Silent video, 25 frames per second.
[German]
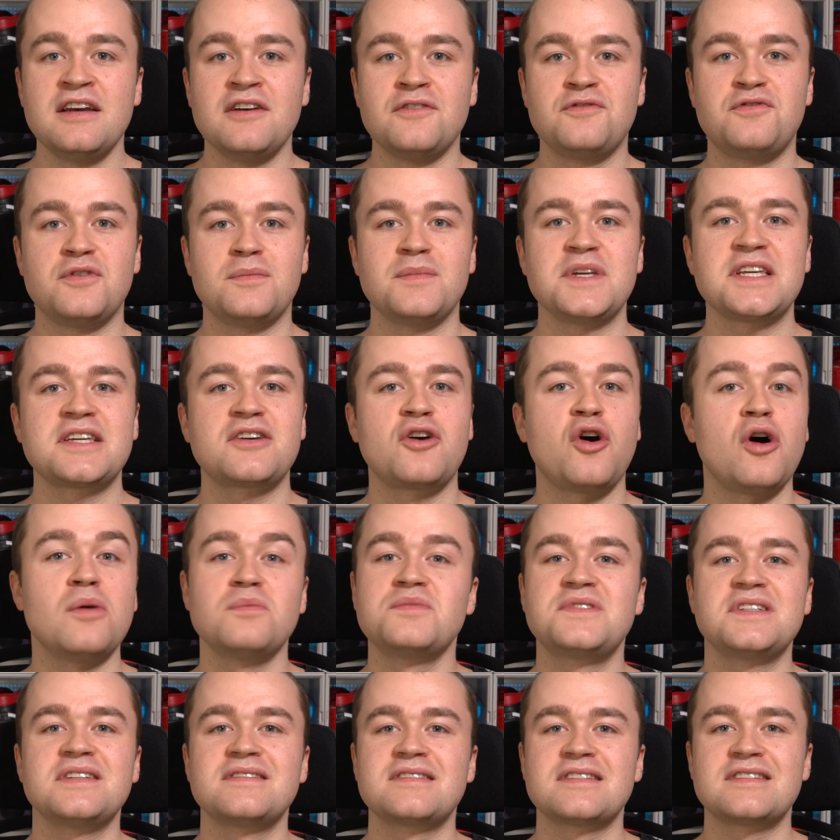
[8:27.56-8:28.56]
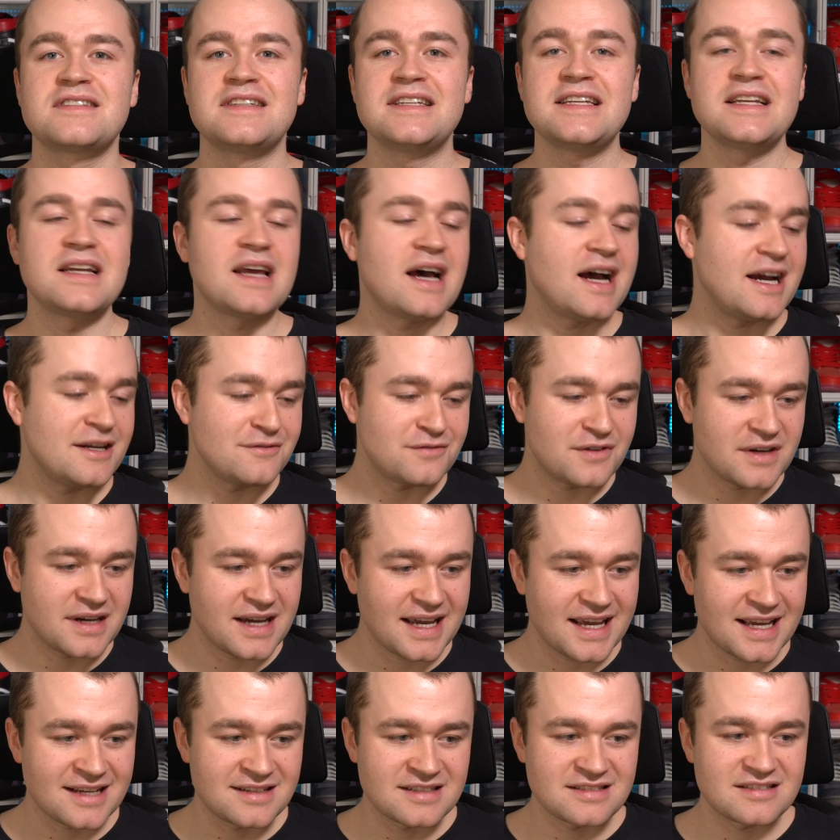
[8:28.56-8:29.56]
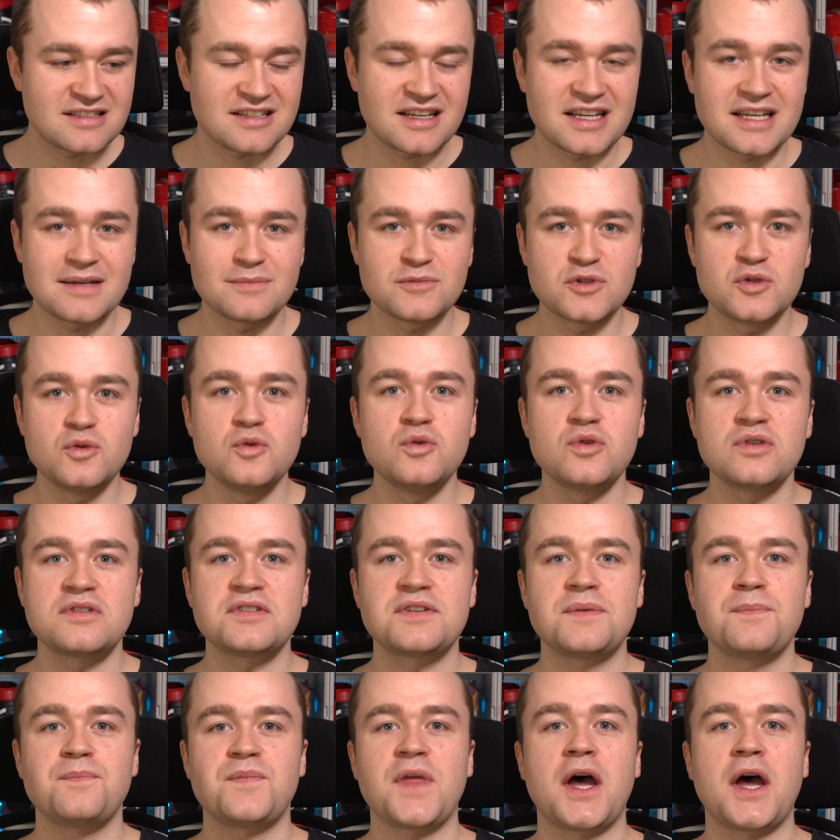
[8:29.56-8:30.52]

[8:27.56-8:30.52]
Für mich kommt dieses Lila einfach extrem gut.